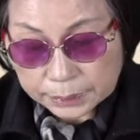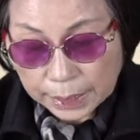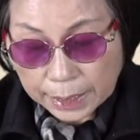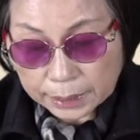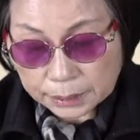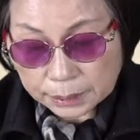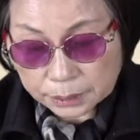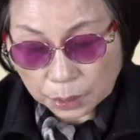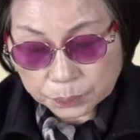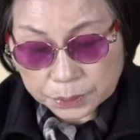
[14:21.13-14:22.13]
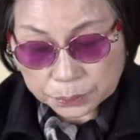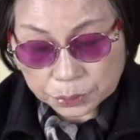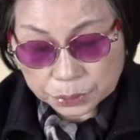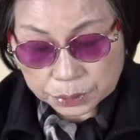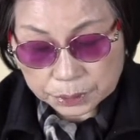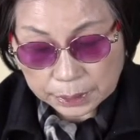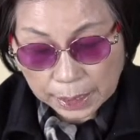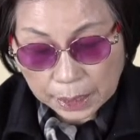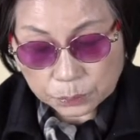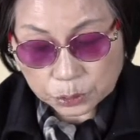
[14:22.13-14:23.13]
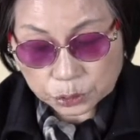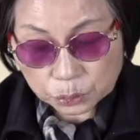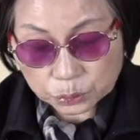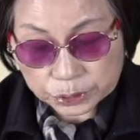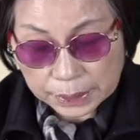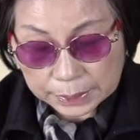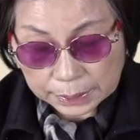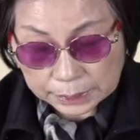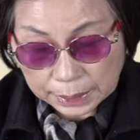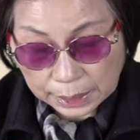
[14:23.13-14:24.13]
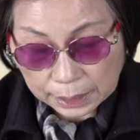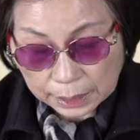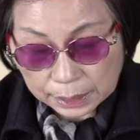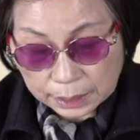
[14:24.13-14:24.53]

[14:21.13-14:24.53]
다행히 옆집 교수는 아무것도 묻지 않았다.